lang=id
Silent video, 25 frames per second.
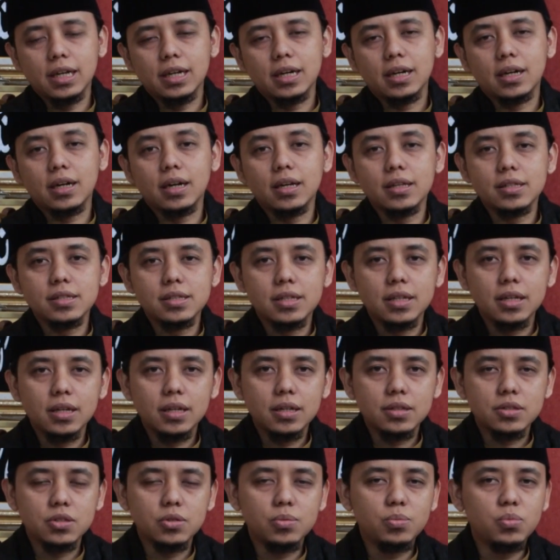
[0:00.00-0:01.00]
dan
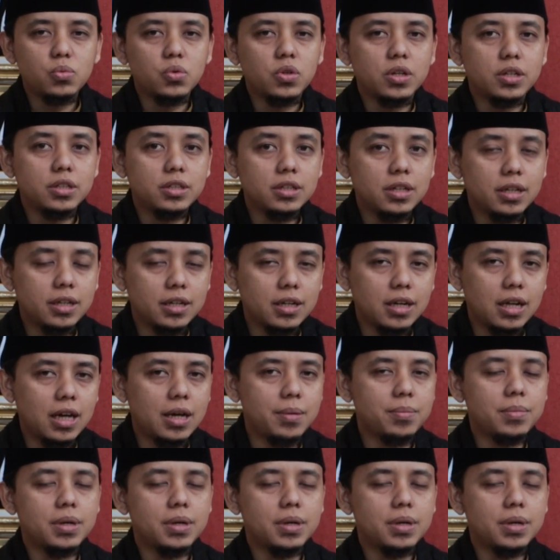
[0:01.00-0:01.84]
rasa semuanya adalah